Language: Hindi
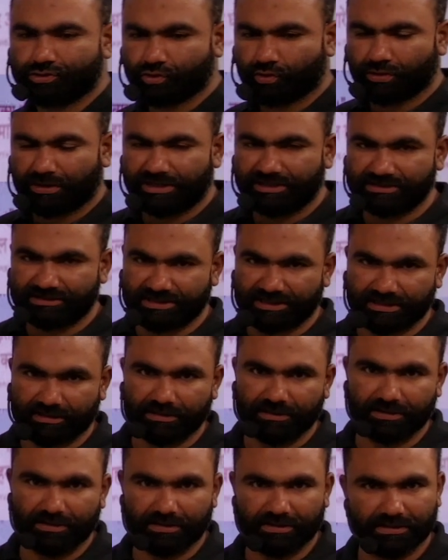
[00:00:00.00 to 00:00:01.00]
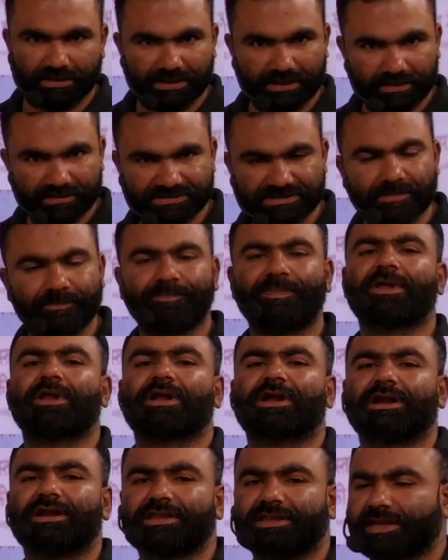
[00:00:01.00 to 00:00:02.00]
जो अंतर
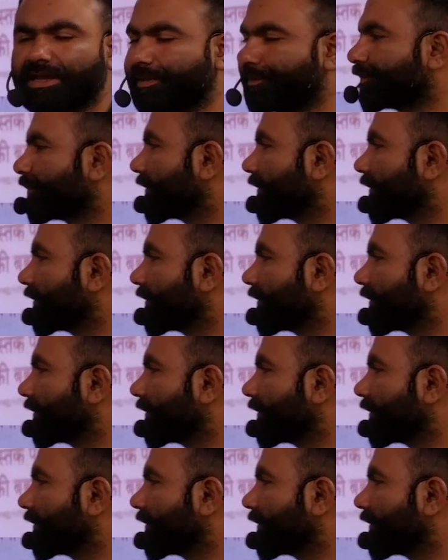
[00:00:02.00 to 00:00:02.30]
संपर्क हट जाए